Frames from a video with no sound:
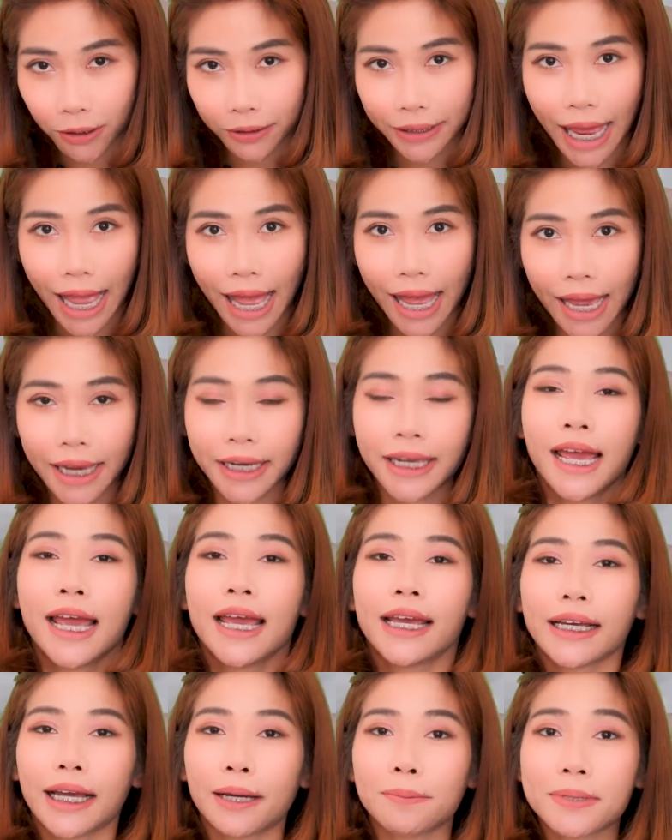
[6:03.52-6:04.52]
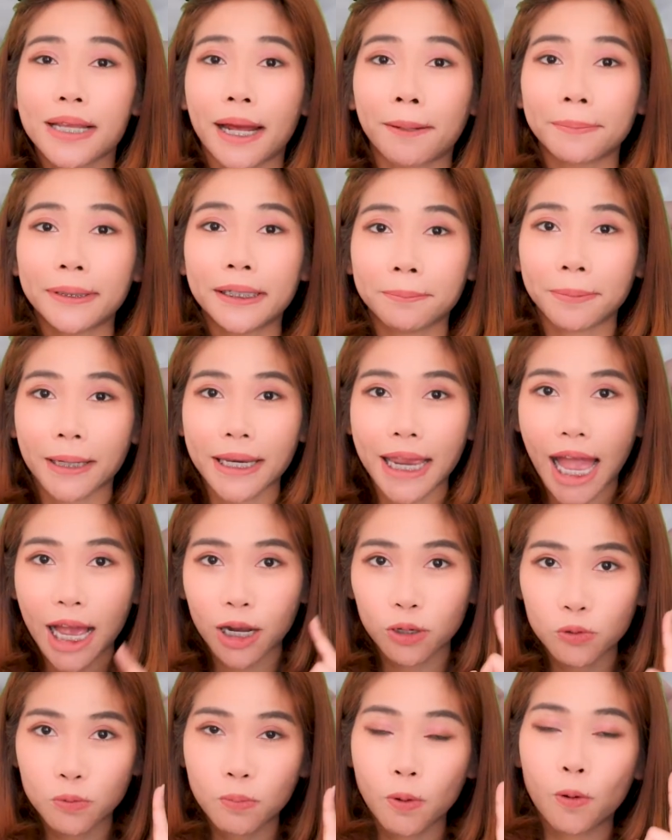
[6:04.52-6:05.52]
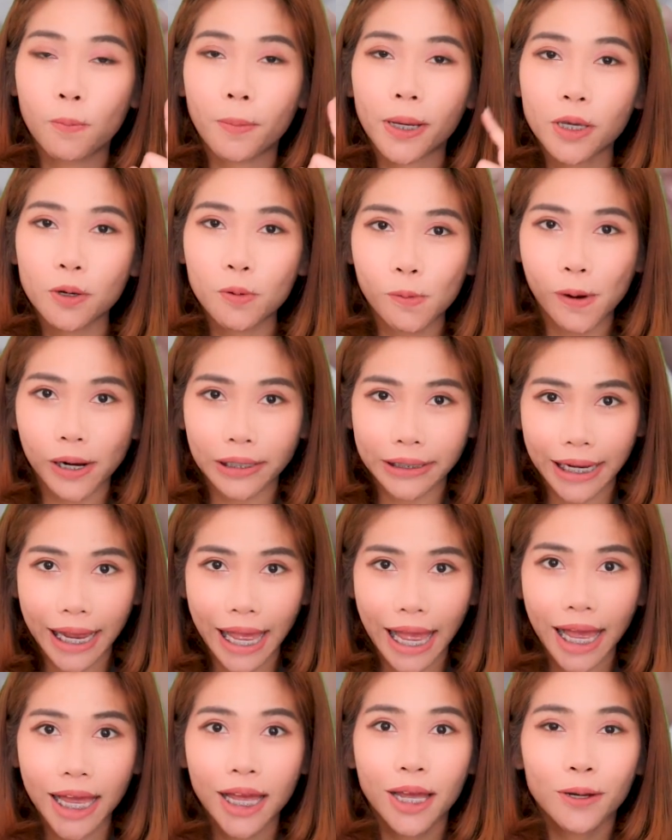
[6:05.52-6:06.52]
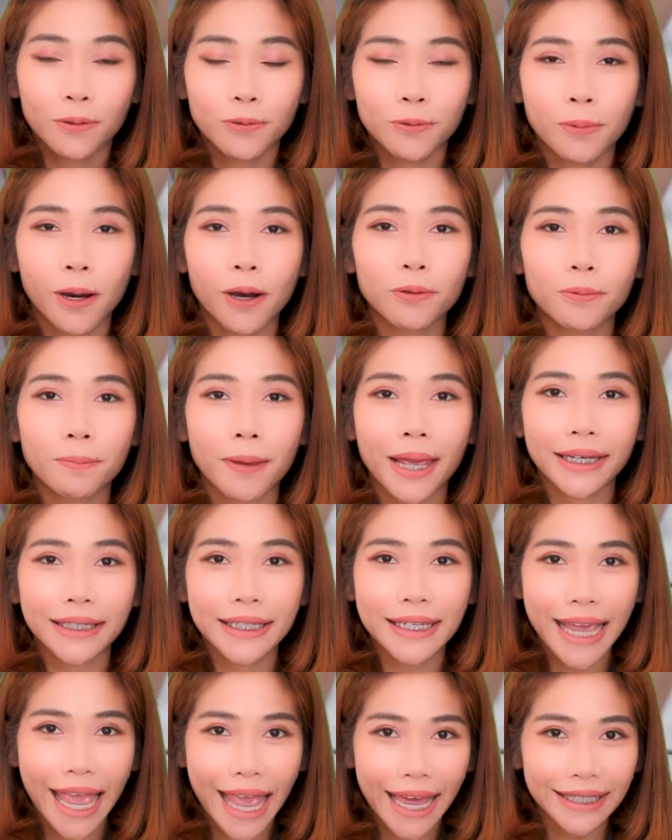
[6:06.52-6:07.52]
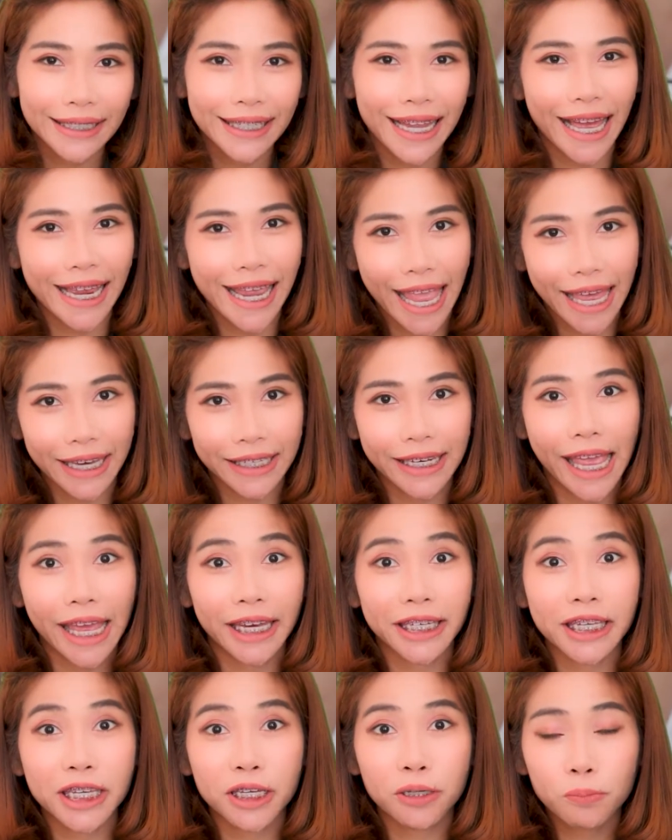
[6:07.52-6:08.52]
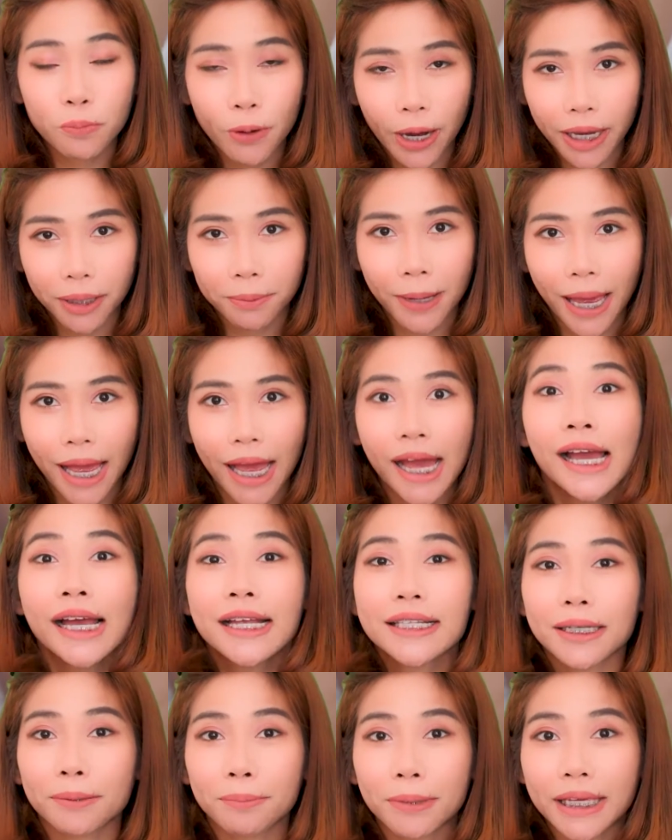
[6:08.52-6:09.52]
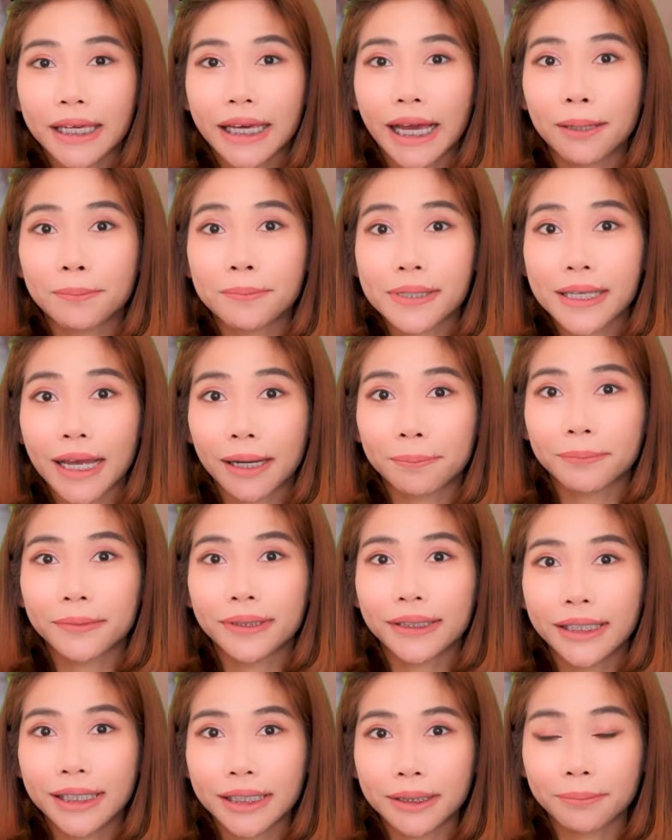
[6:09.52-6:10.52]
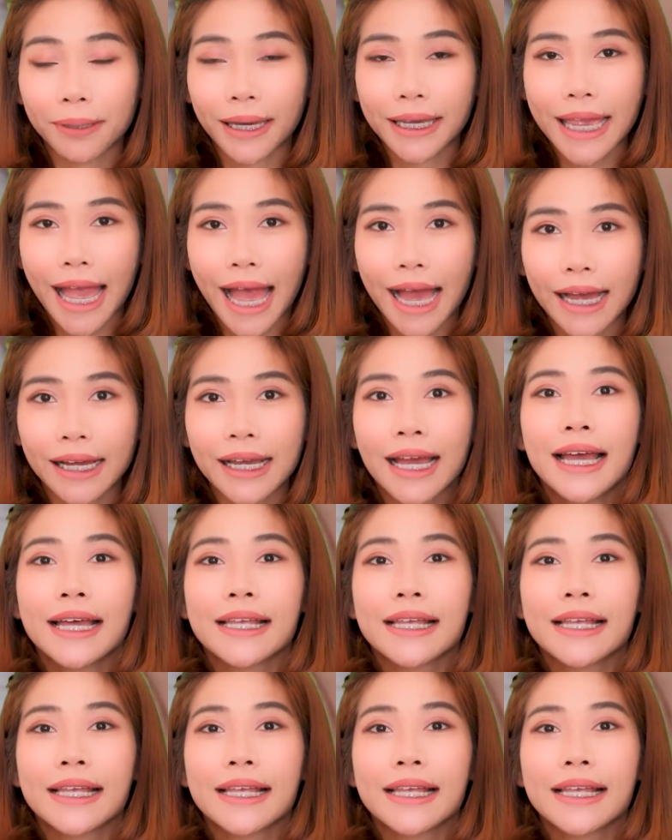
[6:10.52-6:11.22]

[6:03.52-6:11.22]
อกได้คำศัพท์หนึ่งพยางคูโบไม่ห่วงนะคะ คุณพ่อคุณแม่ที่แอดไลน์แอดแอดอิงเบรนมาจะมีคำศัพท์ 1 พยาง